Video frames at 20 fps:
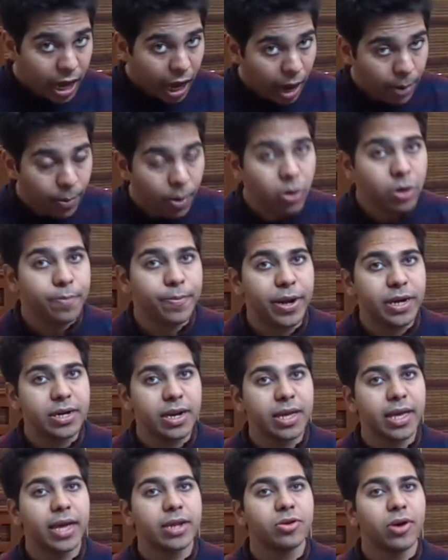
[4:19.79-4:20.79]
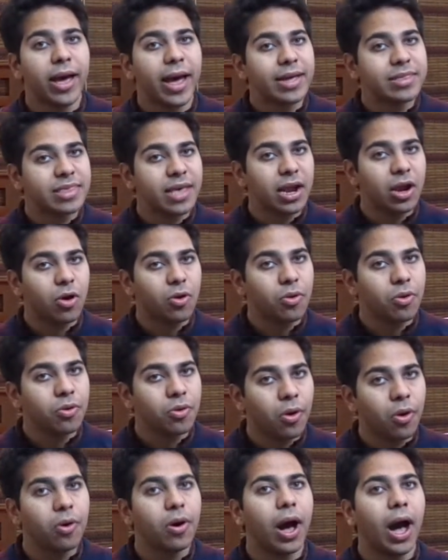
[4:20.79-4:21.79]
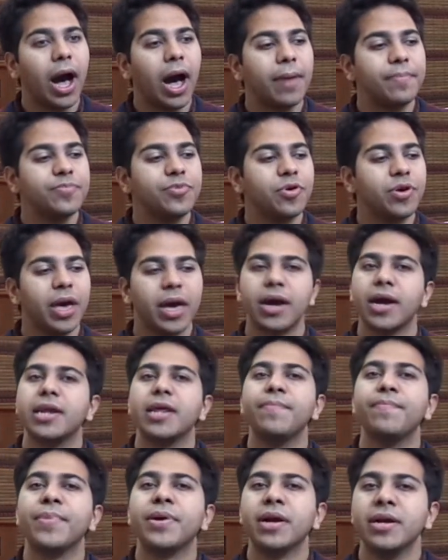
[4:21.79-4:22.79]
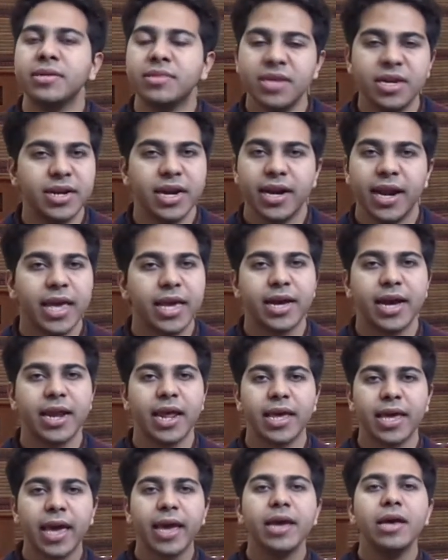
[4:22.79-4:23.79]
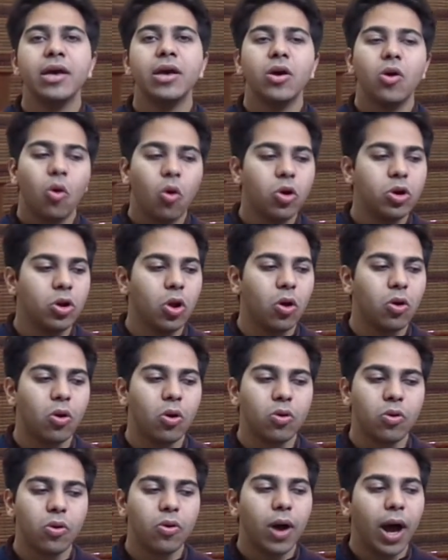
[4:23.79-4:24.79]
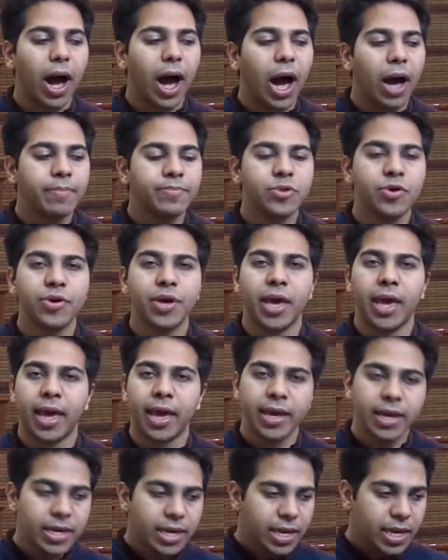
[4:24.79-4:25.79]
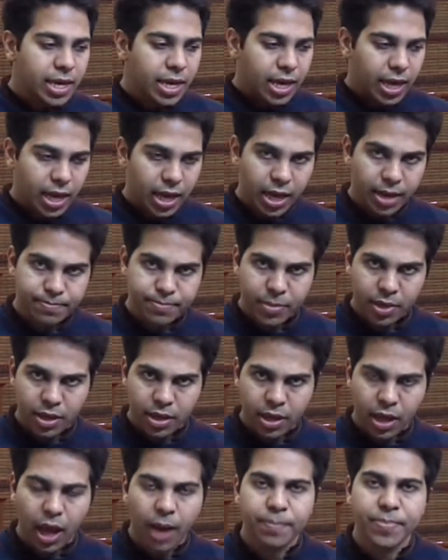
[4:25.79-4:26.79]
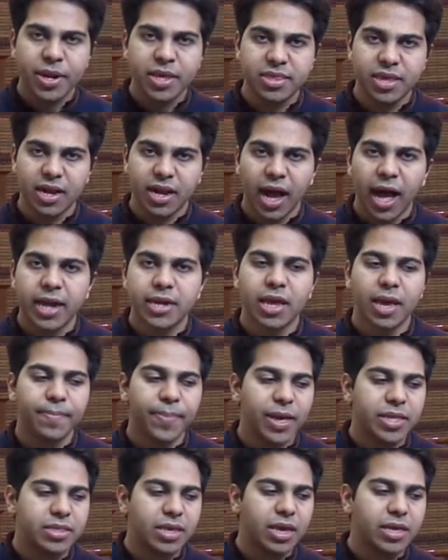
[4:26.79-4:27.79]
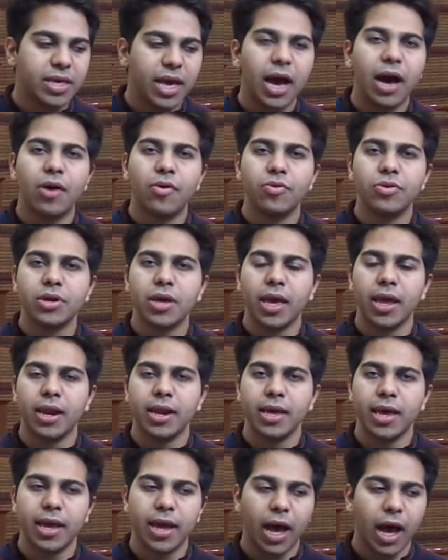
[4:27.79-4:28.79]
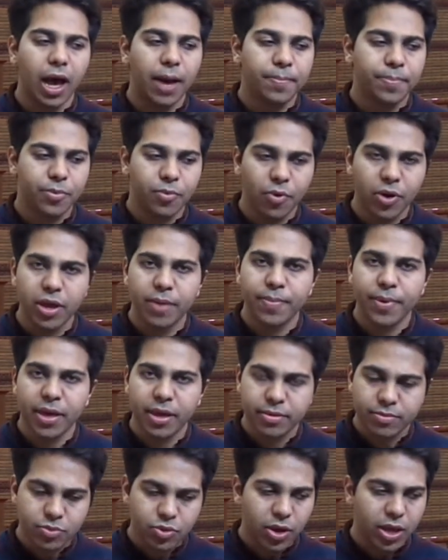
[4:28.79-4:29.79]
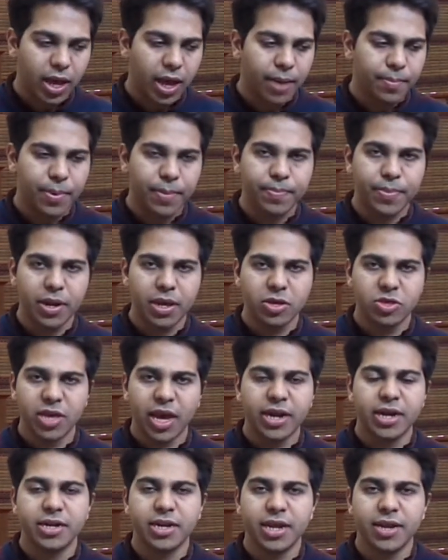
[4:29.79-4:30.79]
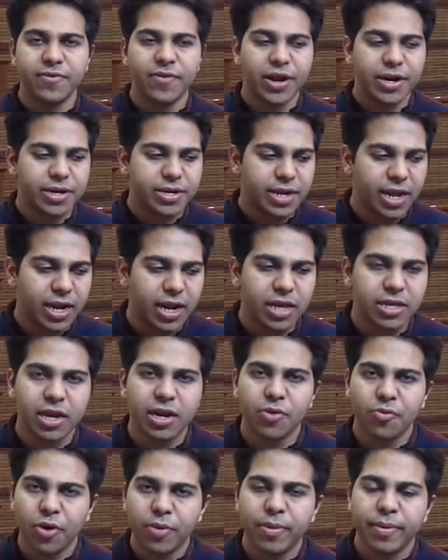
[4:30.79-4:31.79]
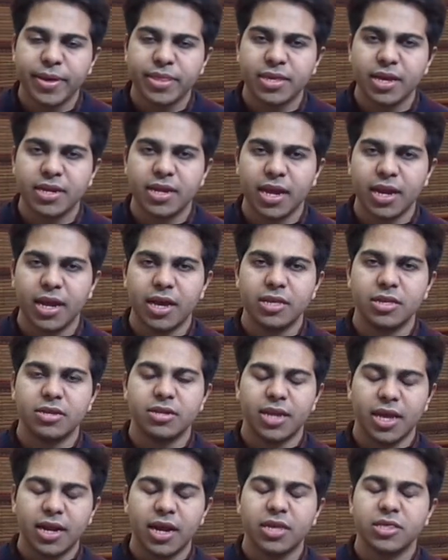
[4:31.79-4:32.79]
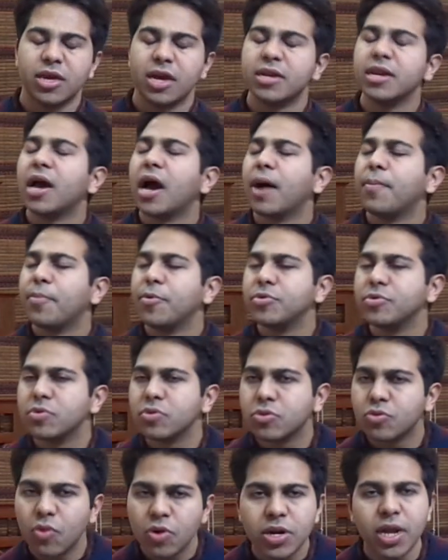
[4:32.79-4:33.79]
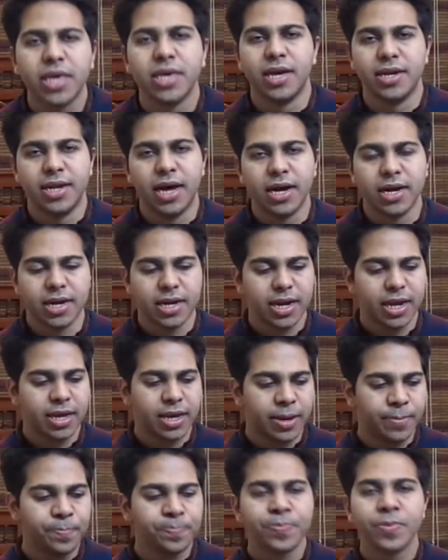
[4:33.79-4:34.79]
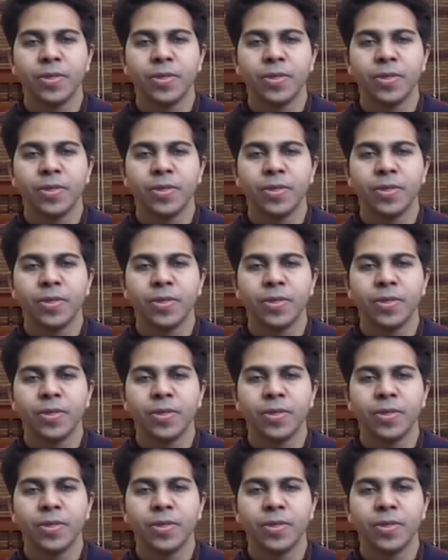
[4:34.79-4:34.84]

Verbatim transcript: अमाउंट बनती है तो ऐसे लोगों को आप जो है गरीब कंसीडर नहीं करेंगे उन लोगों को आप जो है अपनी सरकार के पैसे या उनके लिए आप कोई भी जो है आप अपनी चैरिटी वर्क देना चाह रहे कोई भी पैसे देना देना चाहते आप उसको नहीं अदा करेंगे